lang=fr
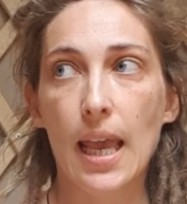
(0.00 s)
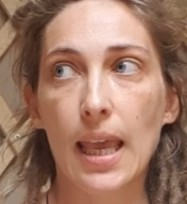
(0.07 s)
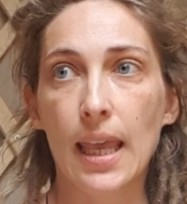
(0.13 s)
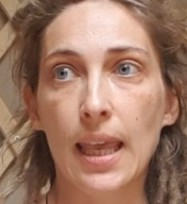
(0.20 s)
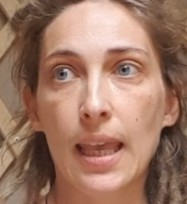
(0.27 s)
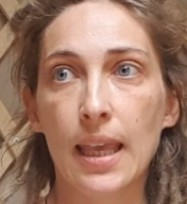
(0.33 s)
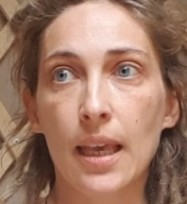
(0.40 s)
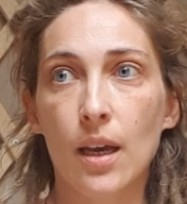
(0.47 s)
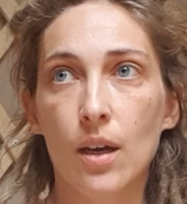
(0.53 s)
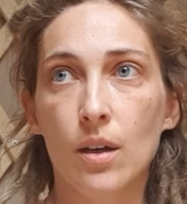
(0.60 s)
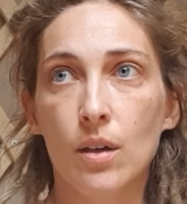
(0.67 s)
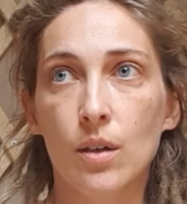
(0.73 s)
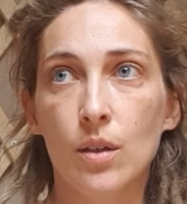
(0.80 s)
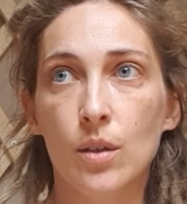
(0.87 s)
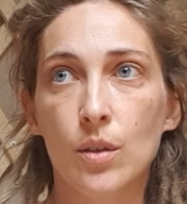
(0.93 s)
Et
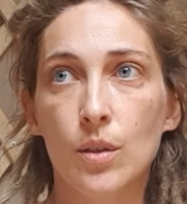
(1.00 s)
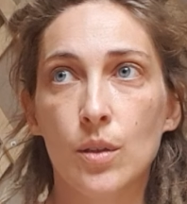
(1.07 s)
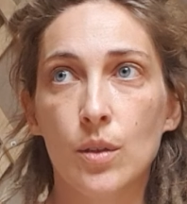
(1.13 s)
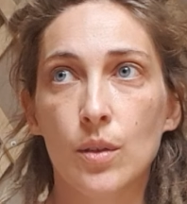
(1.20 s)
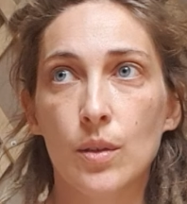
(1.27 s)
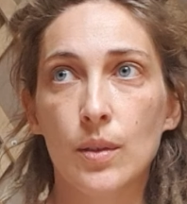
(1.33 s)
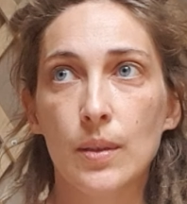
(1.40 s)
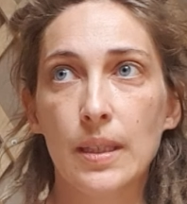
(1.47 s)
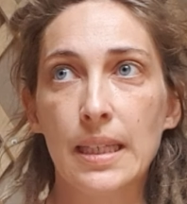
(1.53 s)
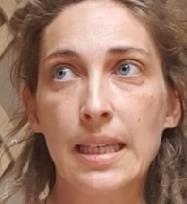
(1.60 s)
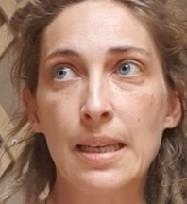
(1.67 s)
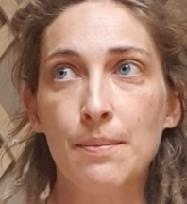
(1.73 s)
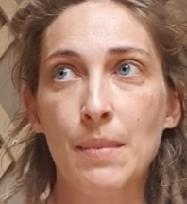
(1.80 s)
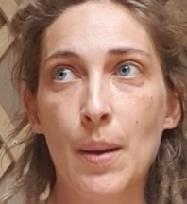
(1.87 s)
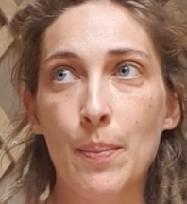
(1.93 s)
euh,
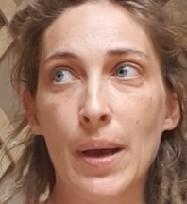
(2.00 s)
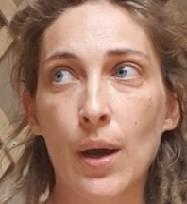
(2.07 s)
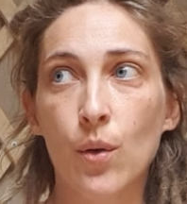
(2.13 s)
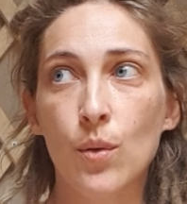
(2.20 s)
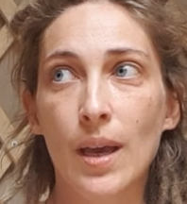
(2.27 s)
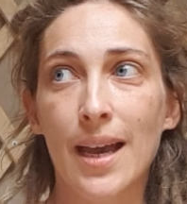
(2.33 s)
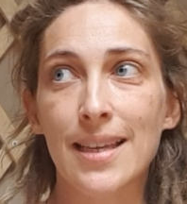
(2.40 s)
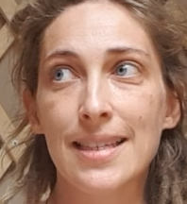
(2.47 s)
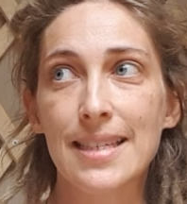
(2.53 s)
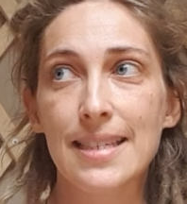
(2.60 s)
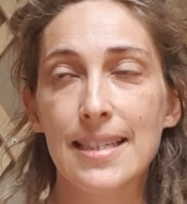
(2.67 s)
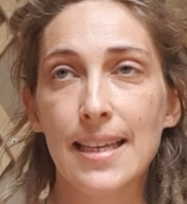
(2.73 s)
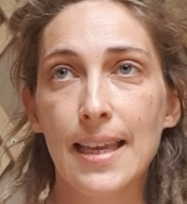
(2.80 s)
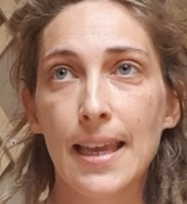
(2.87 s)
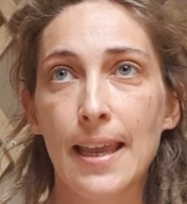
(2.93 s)
il m'a paru
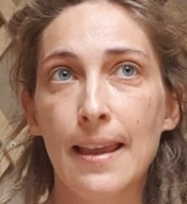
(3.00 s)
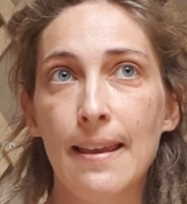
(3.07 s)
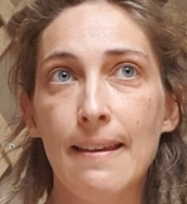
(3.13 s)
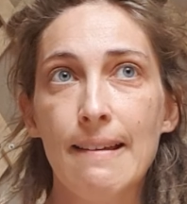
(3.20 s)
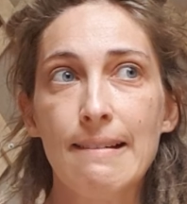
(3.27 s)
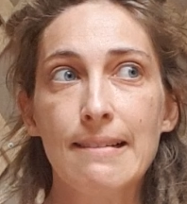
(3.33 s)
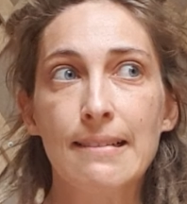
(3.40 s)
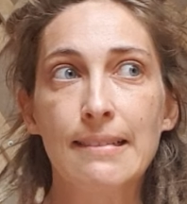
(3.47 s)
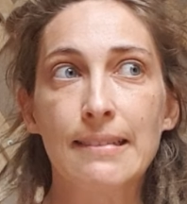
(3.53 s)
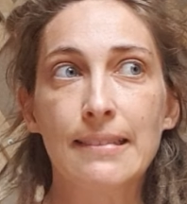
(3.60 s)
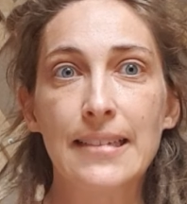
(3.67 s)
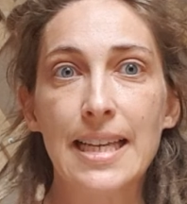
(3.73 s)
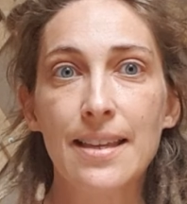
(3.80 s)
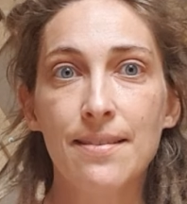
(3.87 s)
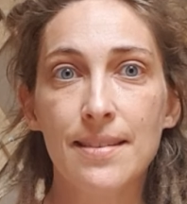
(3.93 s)
assez euh,
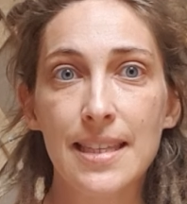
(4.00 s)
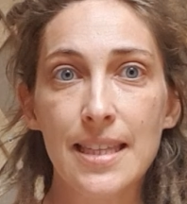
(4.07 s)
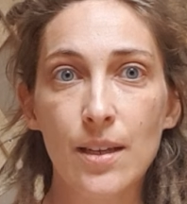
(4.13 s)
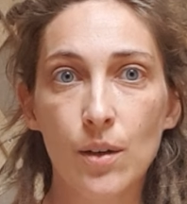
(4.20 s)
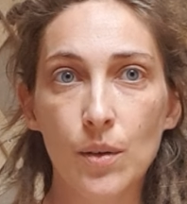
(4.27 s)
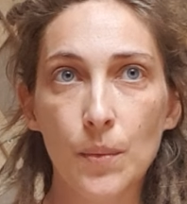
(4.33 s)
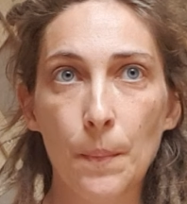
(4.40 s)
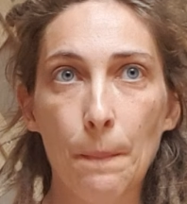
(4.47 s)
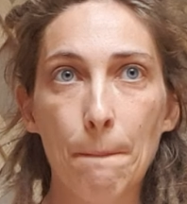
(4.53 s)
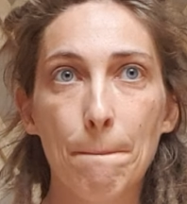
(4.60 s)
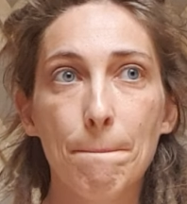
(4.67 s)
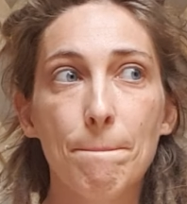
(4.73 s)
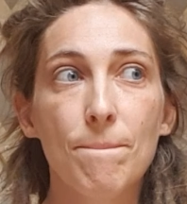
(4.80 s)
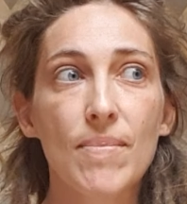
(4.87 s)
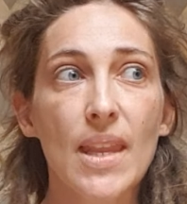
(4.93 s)
évident
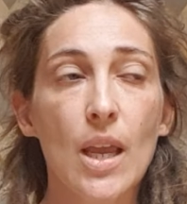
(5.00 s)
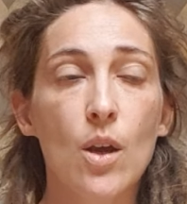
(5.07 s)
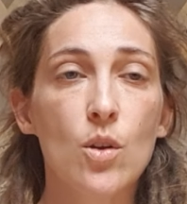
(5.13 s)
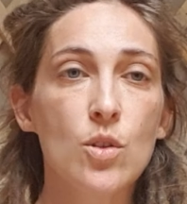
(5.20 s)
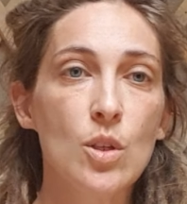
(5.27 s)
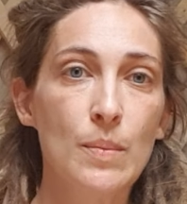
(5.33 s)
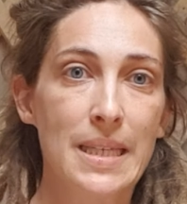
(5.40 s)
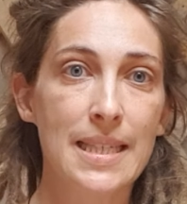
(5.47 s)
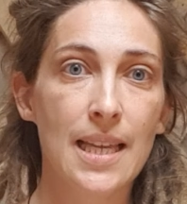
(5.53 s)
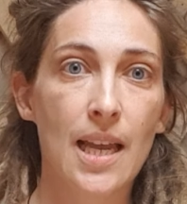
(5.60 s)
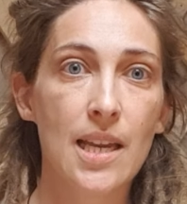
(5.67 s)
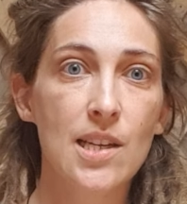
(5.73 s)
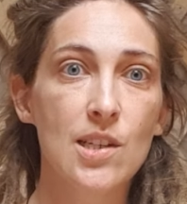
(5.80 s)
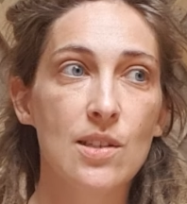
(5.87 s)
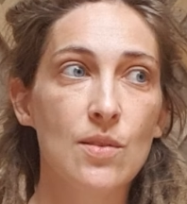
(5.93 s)
que ce
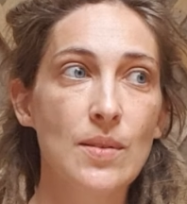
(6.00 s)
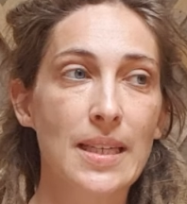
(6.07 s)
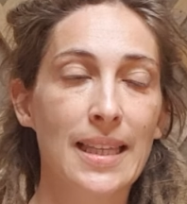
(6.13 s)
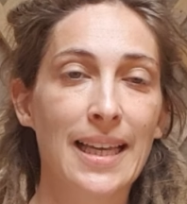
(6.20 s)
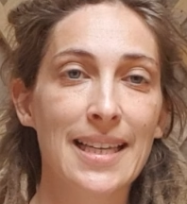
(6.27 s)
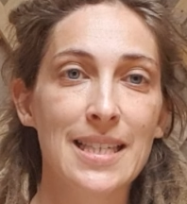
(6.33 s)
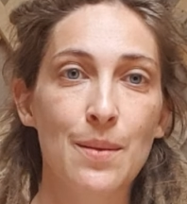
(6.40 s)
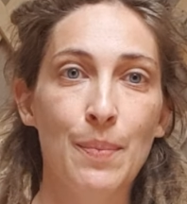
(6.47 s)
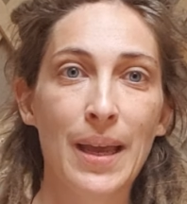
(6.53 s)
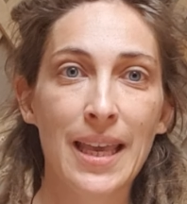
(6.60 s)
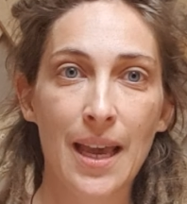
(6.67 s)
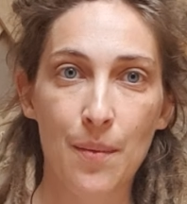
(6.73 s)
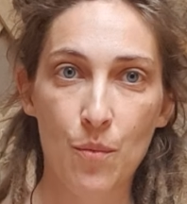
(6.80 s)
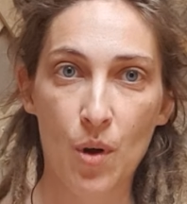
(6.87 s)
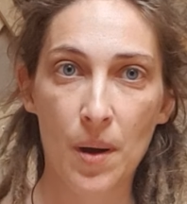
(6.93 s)
message ne s'adressait pas
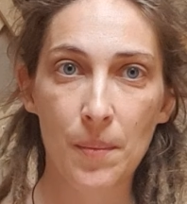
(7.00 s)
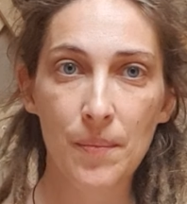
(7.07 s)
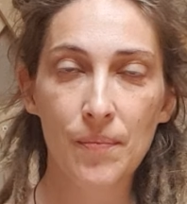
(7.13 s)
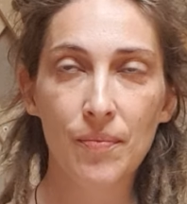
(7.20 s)
qu'à moi.